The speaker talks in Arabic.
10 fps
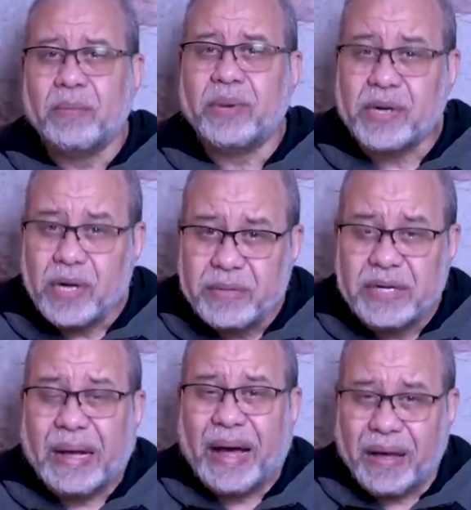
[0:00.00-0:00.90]
برامج
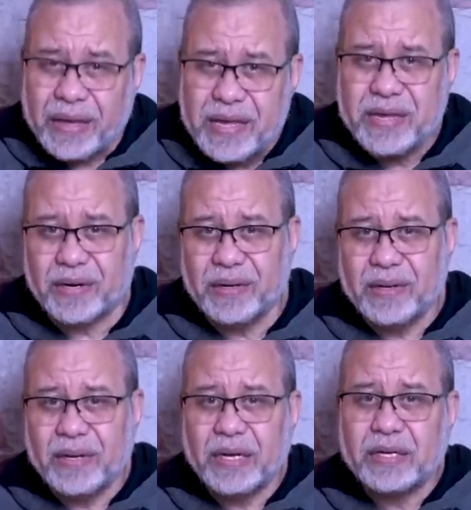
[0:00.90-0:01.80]
حقيرة
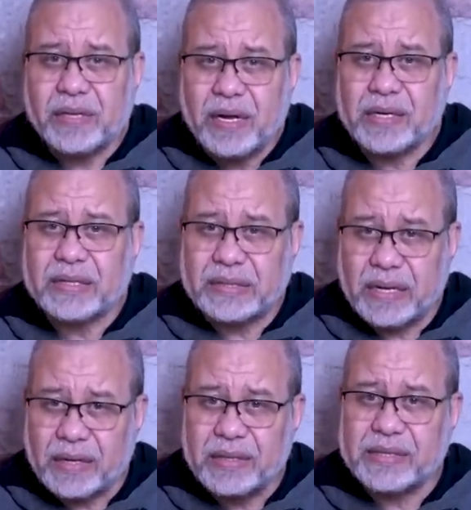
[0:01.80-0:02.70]
اختارت
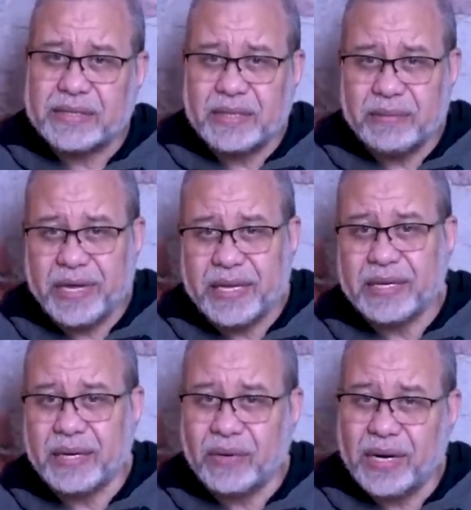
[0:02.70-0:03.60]
الناقدة
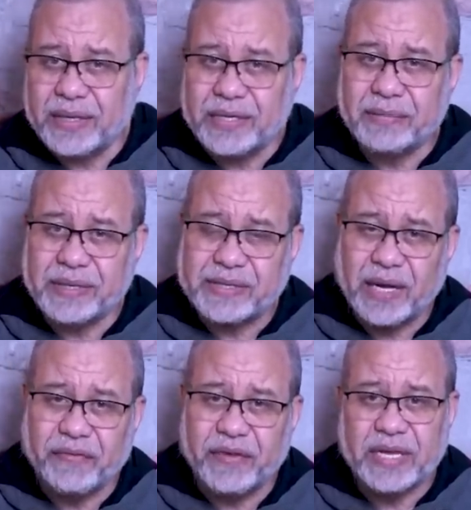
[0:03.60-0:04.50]
السينمائية والأديبة
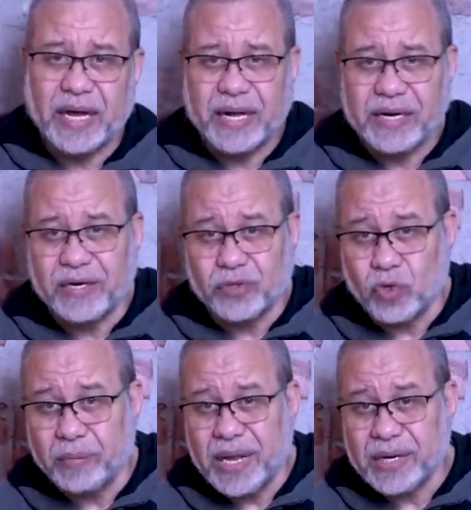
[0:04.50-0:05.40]
الصحفية حنان
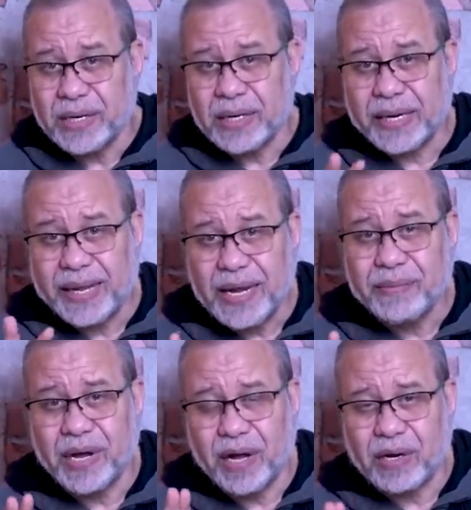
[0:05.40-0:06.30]
شومان
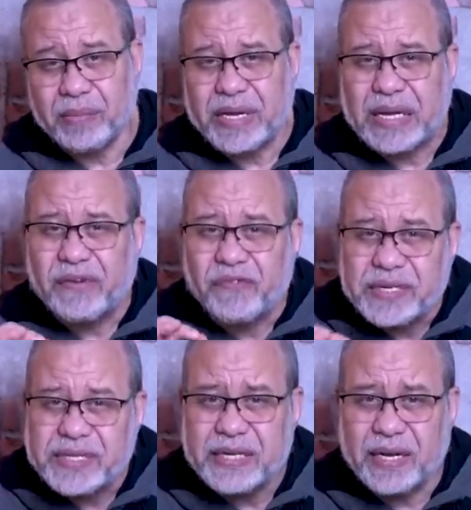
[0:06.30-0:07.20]
كلمة عربية
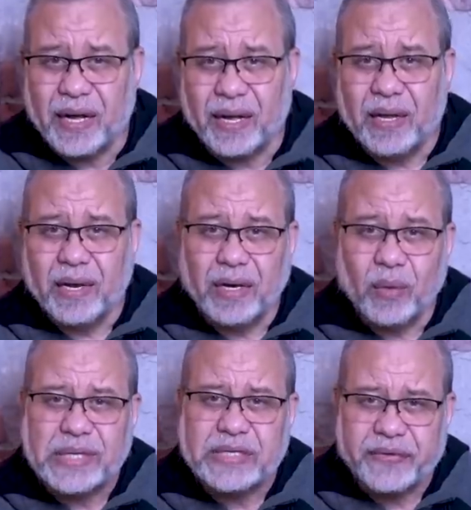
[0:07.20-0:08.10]
فصيحة
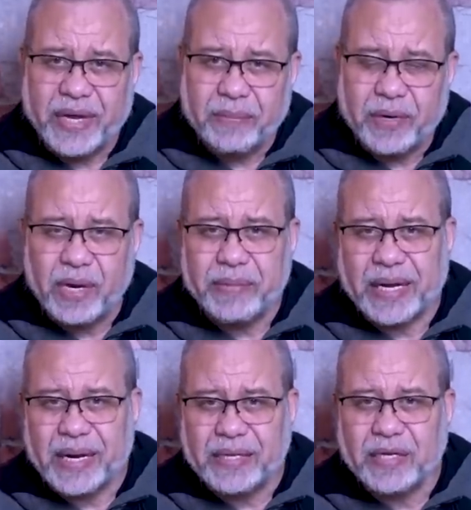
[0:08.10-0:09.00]
لوصف البرامج
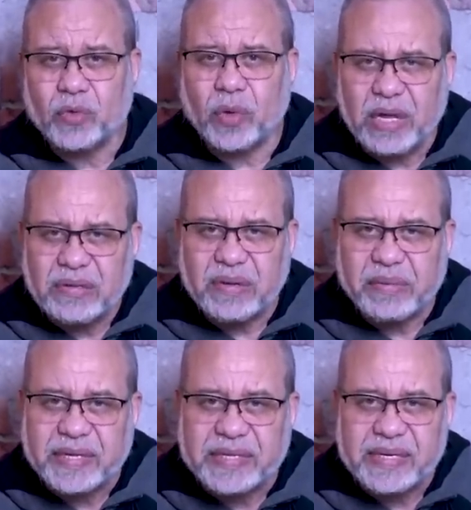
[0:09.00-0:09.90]
التي تقدم
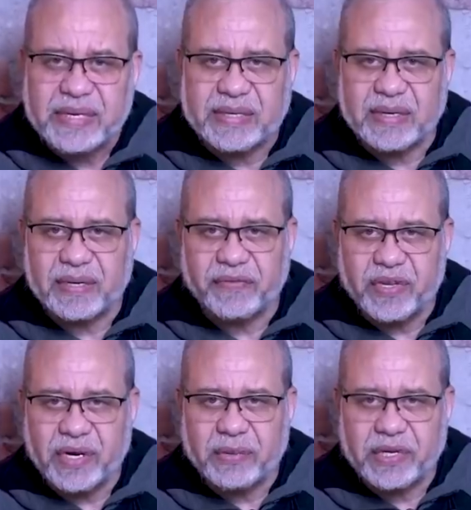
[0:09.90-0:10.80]
خصيصا
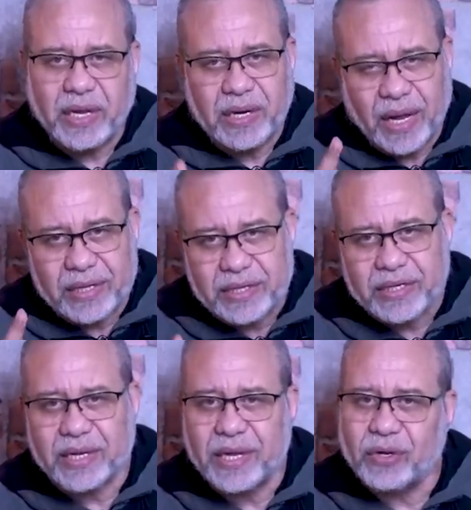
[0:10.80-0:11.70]
في رمضان
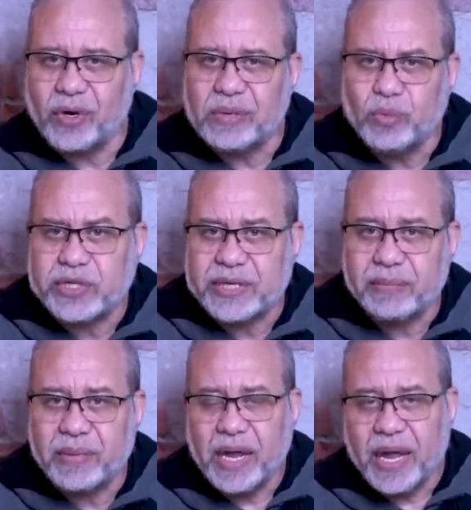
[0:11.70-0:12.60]
لحضرتك أيها
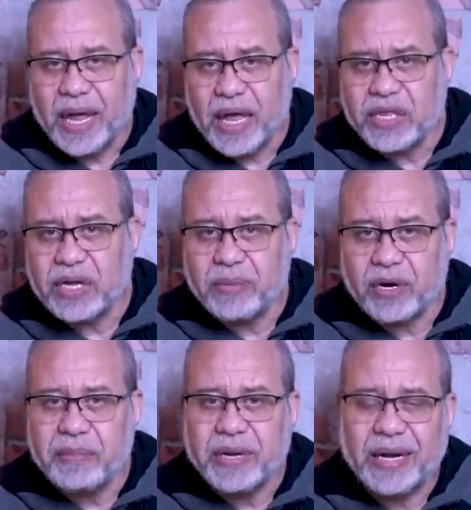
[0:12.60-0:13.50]
المسلم هذه
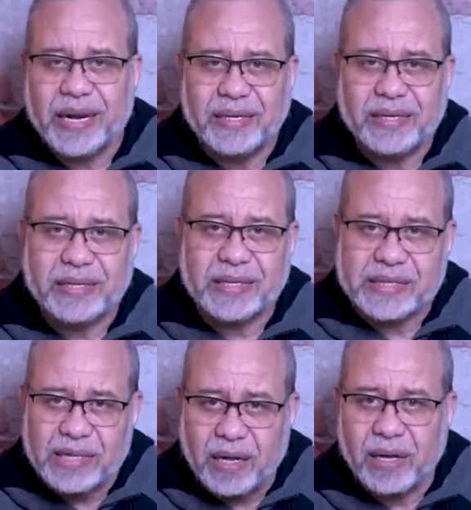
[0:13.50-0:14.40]
البرامج التي
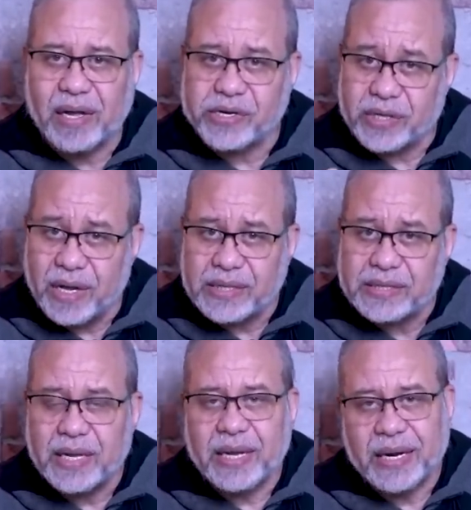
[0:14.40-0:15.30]
يصنعها
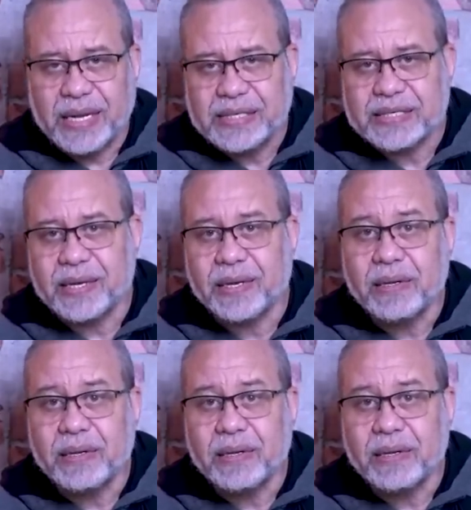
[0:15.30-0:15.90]
أشخاص ليس